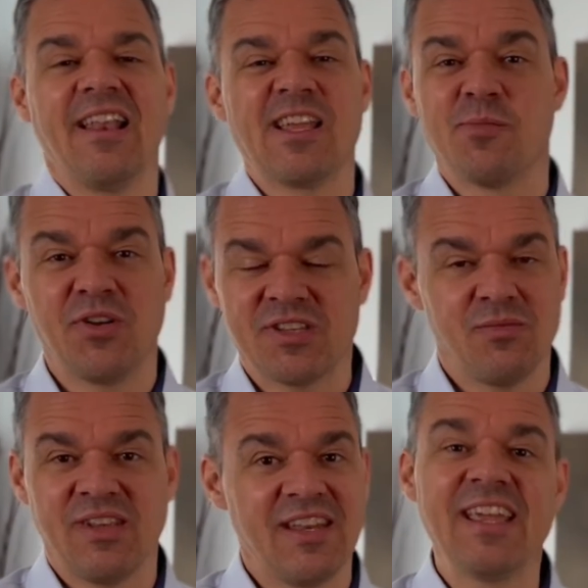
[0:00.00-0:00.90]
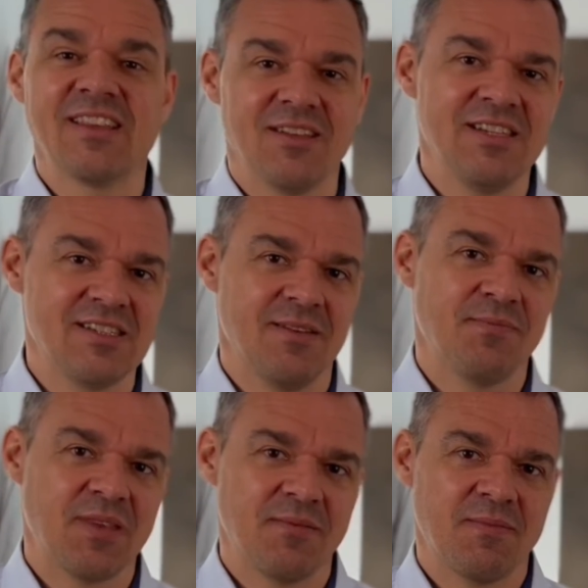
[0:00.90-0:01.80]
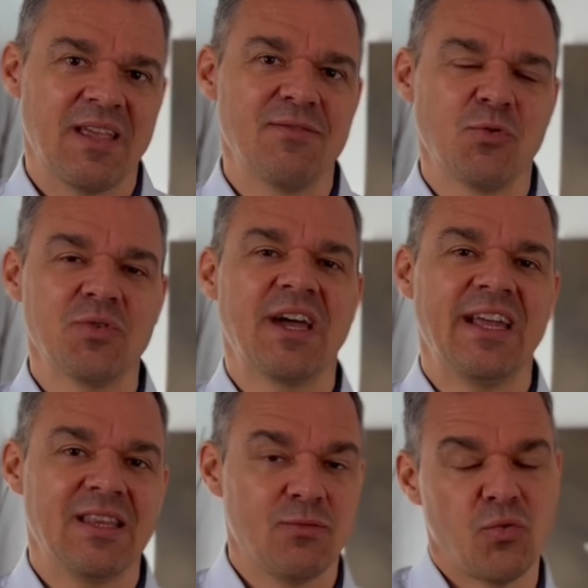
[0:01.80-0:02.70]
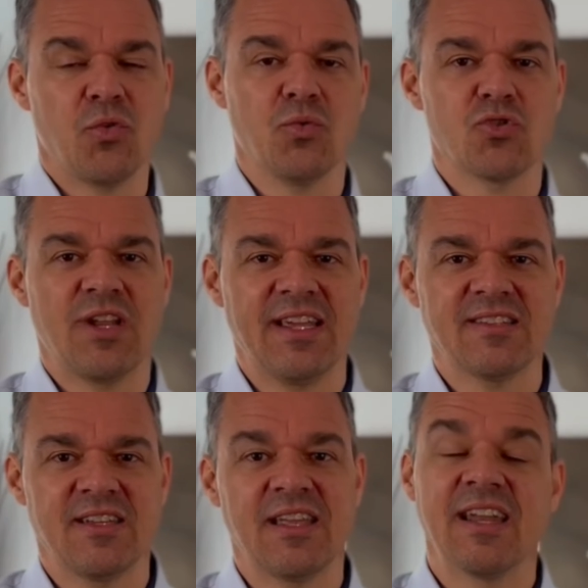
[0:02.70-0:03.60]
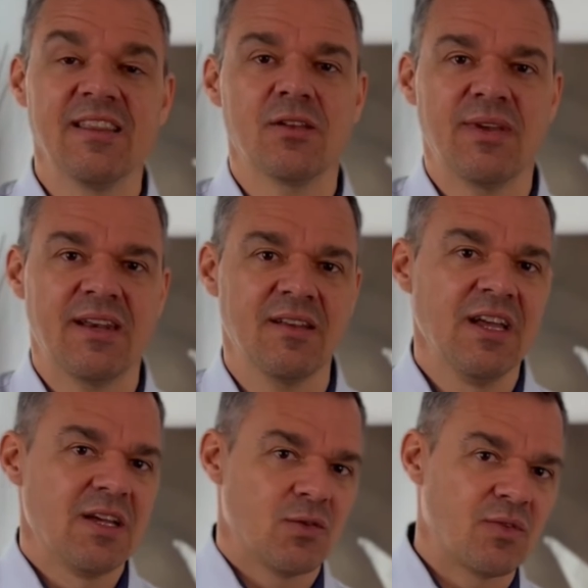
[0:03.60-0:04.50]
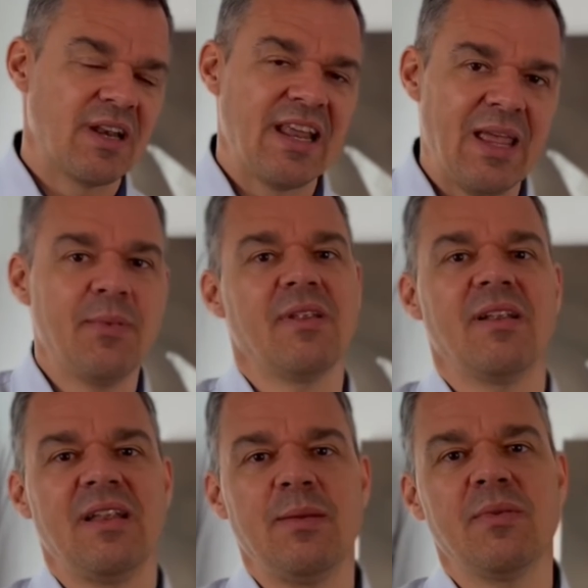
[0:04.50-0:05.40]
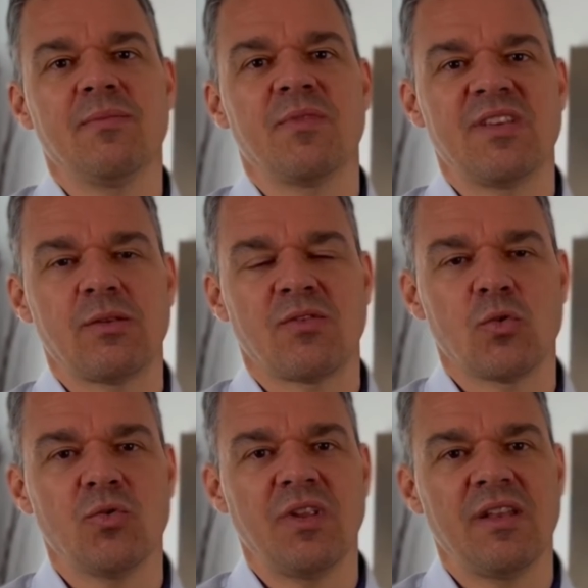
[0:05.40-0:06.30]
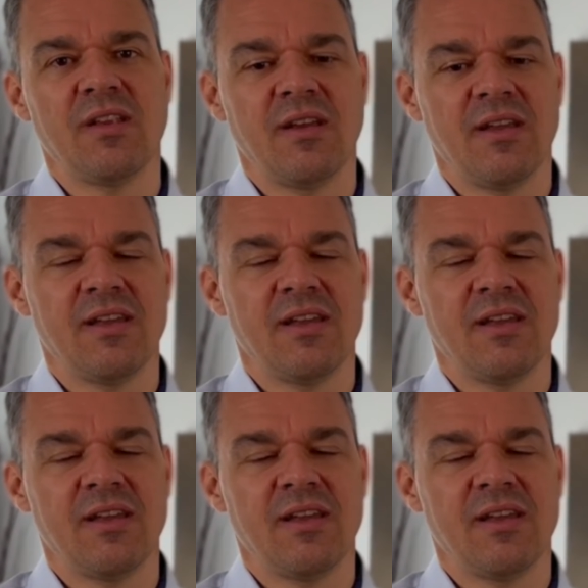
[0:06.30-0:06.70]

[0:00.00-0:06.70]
Und eigentlich möchten wir nicht an diese Gewohnheiten, wo für uns schlecht sind, erinnert werden, sondern leben, lieben Situationen